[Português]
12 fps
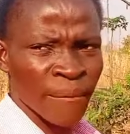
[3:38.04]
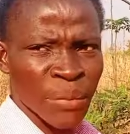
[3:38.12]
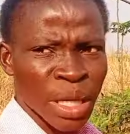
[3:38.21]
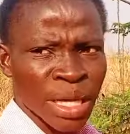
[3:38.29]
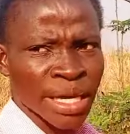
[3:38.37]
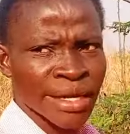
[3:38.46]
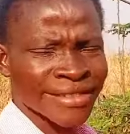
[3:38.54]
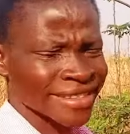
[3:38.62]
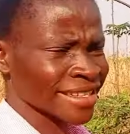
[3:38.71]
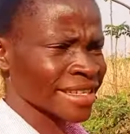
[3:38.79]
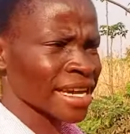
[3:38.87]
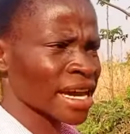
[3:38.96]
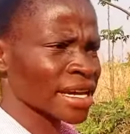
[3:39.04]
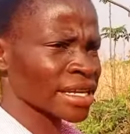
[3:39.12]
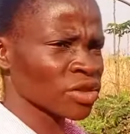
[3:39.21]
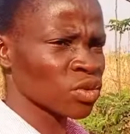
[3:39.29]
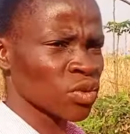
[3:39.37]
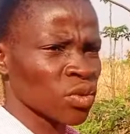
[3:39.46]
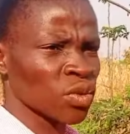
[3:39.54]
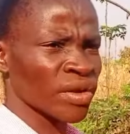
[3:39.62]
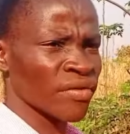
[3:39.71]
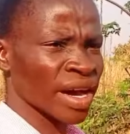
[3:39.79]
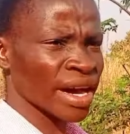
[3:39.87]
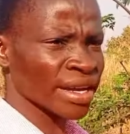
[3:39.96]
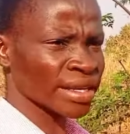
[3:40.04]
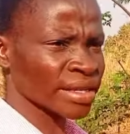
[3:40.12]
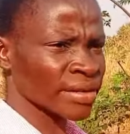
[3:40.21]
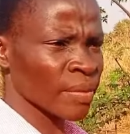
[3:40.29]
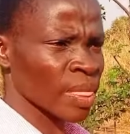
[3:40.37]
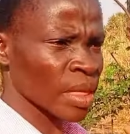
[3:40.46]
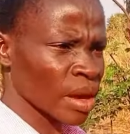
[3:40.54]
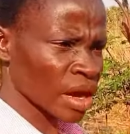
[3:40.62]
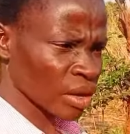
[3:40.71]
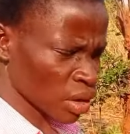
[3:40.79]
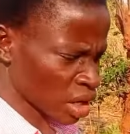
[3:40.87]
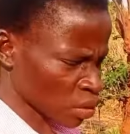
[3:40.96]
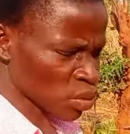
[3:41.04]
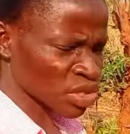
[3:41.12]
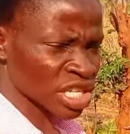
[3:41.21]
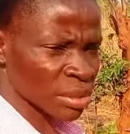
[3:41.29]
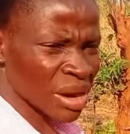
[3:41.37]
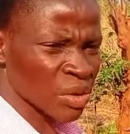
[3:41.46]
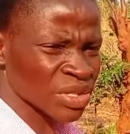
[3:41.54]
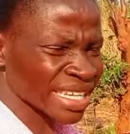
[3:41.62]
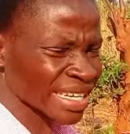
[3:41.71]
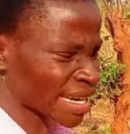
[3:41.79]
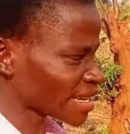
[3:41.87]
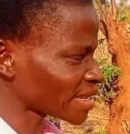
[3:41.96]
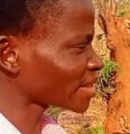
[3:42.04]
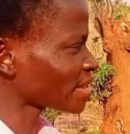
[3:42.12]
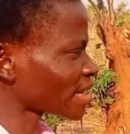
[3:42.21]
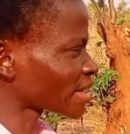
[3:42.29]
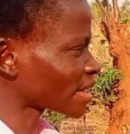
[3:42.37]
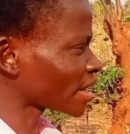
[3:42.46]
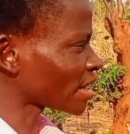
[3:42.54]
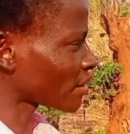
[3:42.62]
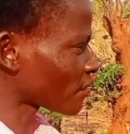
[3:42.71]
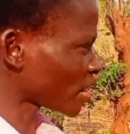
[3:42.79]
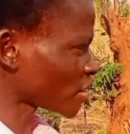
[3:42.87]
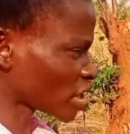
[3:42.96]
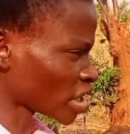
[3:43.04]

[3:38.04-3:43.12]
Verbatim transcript: ele tinha ido levar alguns irmãos da igreja, já que ele faz